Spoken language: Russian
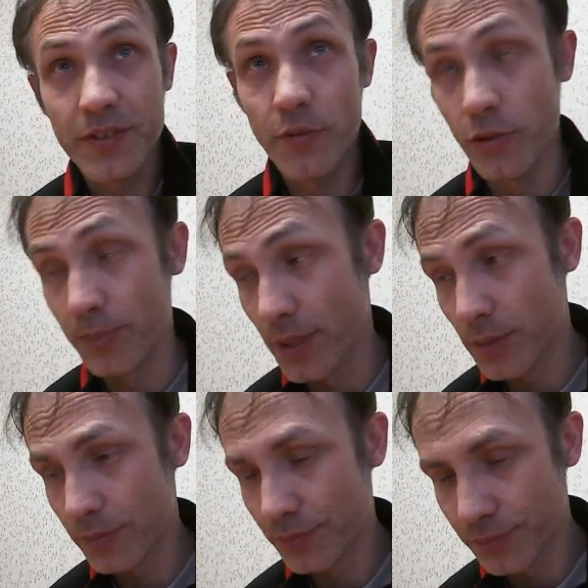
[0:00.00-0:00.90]
Вот,
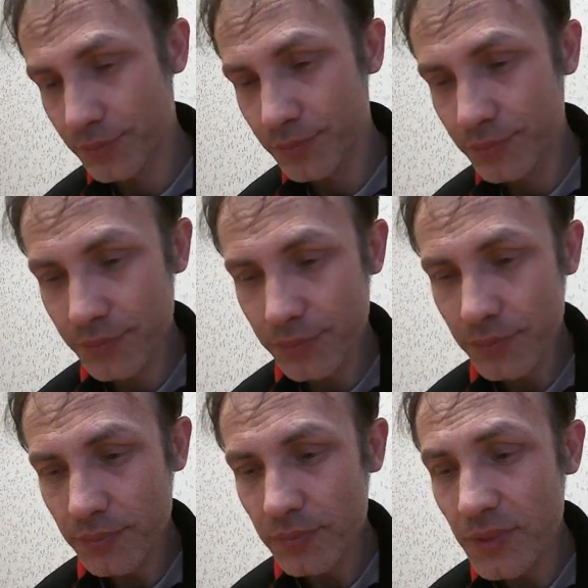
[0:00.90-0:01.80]
поэтому,
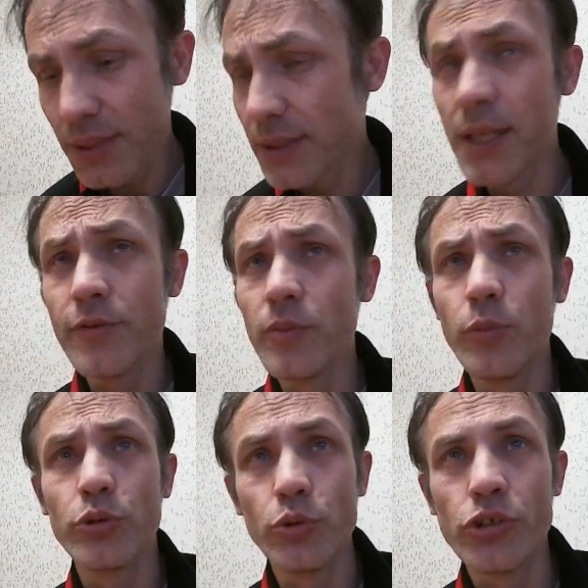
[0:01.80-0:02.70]
скорее всего,
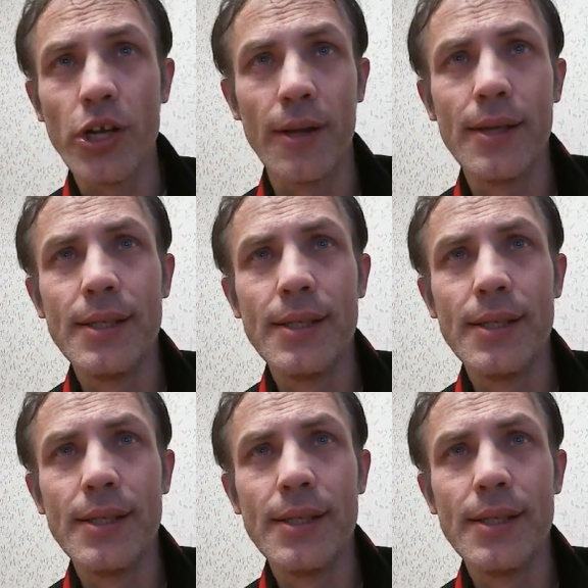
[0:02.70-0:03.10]
будет сушка